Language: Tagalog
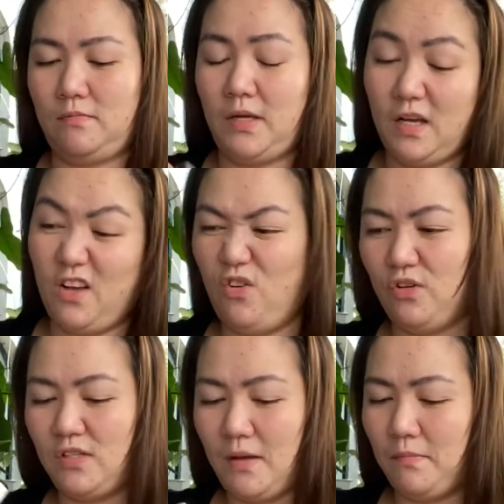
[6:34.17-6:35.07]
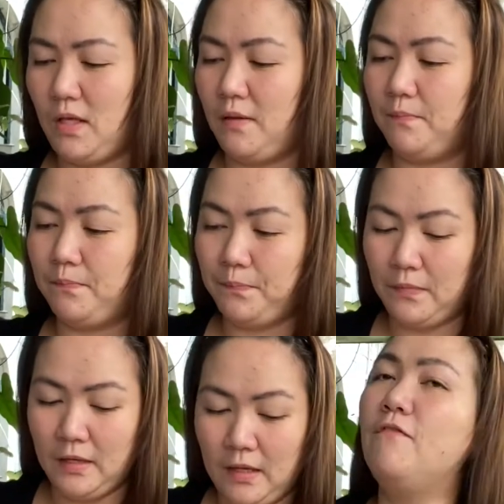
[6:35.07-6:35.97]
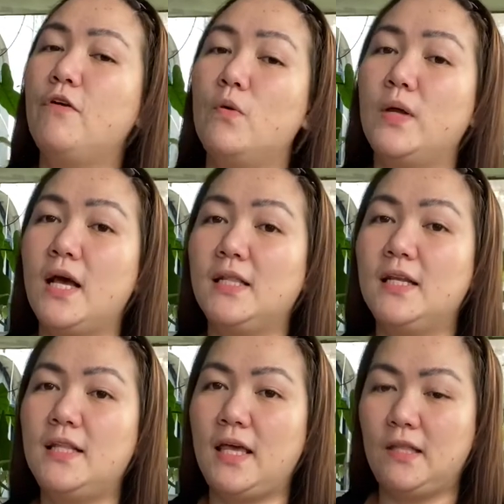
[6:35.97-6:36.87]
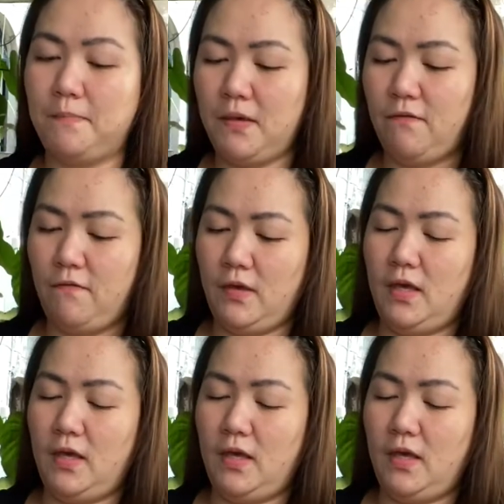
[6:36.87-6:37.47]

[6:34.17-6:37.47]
Parang ganun, something. For 190 PV,